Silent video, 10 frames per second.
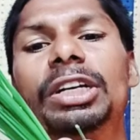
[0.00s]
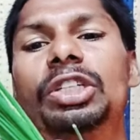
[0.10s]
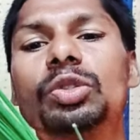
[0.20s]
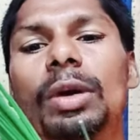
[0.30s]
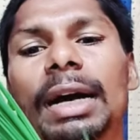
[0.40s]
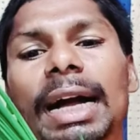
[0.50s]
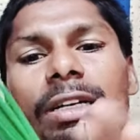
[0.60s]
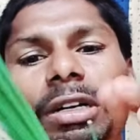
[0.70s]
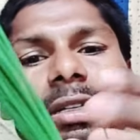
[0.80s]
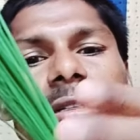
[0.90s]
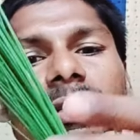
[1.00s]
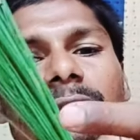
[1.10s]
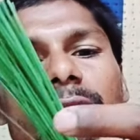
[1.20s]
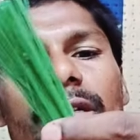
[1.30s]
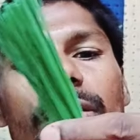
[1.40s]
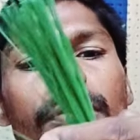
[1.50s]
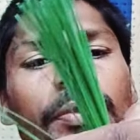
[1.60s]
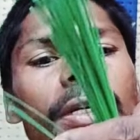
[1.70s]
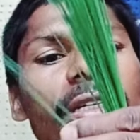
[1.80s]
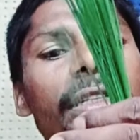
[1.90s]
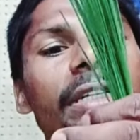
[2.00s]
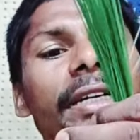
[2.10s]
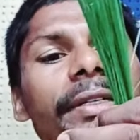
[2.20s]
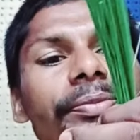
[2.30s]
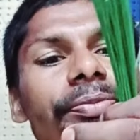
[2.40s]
इसको काट कर फेंक देना है